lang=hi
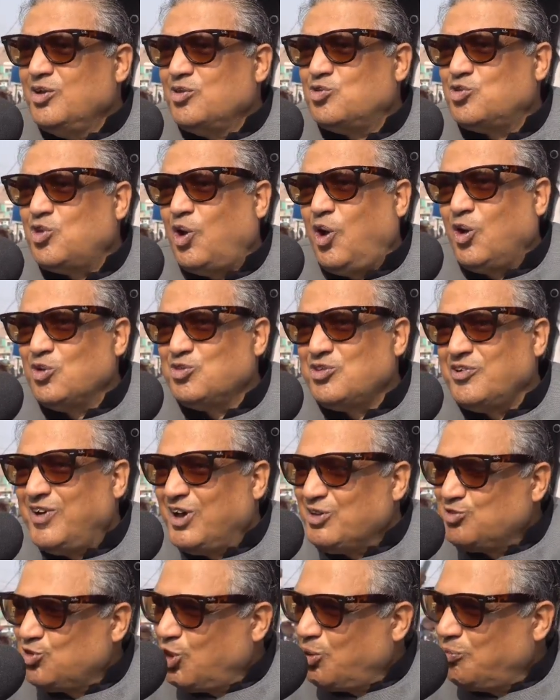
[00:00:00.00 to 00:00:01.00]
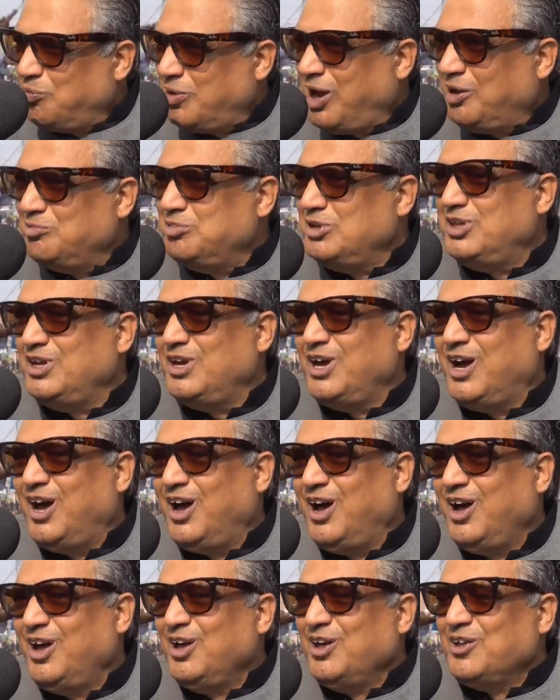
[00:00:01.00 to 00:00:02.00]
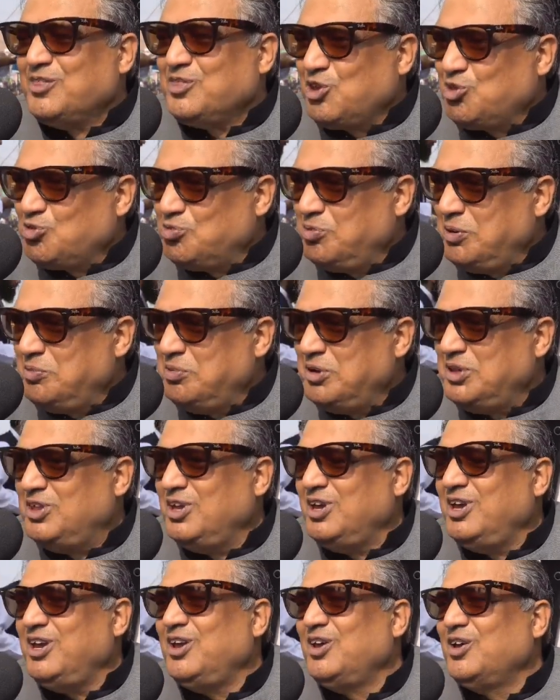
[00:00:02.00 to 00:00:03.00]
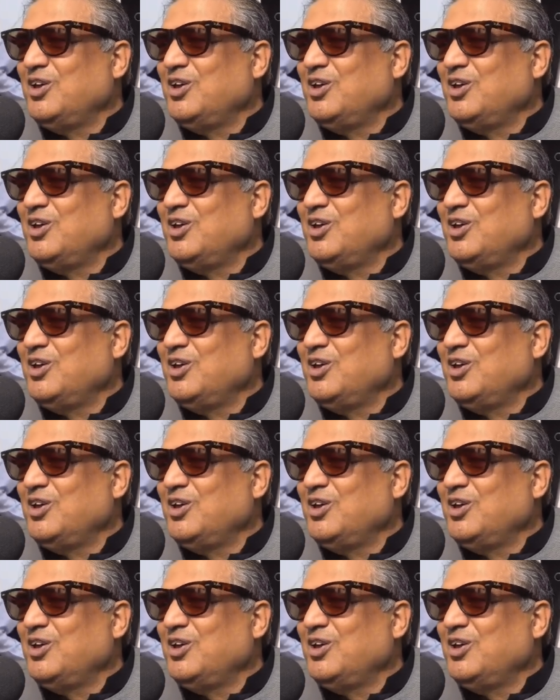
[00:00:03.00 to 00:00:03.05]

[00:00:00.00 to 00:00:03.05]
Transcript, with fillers: सौ सवा सौ रुपया भी दिया तस्वीर भी दी